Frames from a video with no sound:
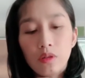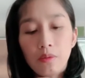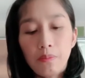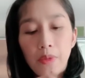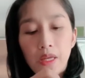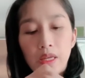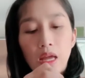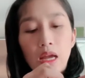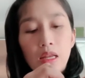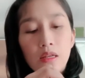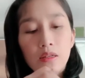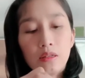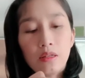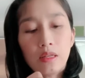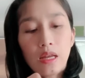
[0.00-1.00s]
ปิดได้เล
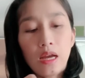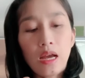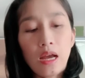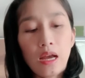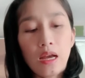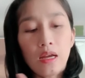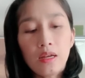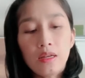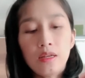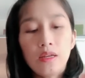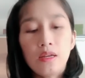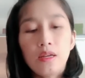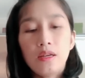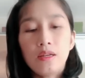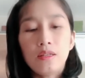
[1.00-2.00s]
ยนะคะ
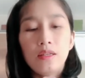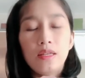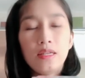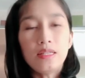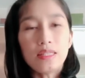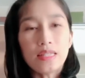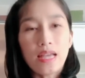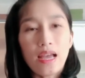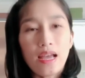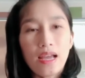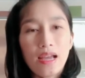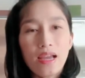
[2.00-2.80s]
นี่จ้า